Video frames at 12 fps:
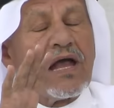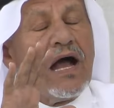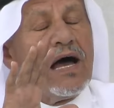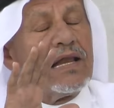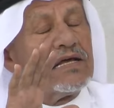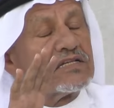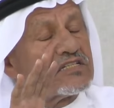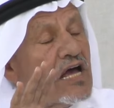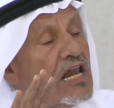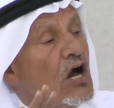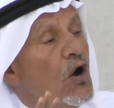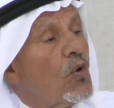
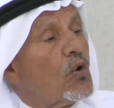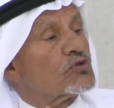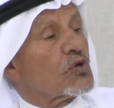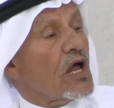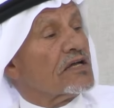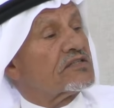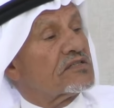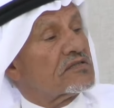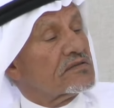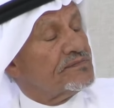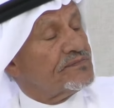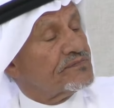الانسان له قدرات
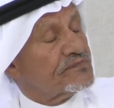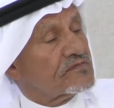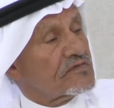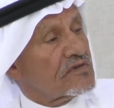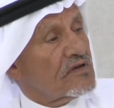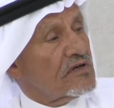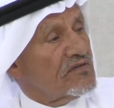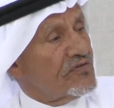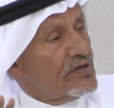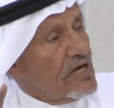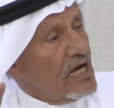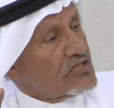في
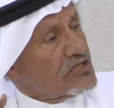ناس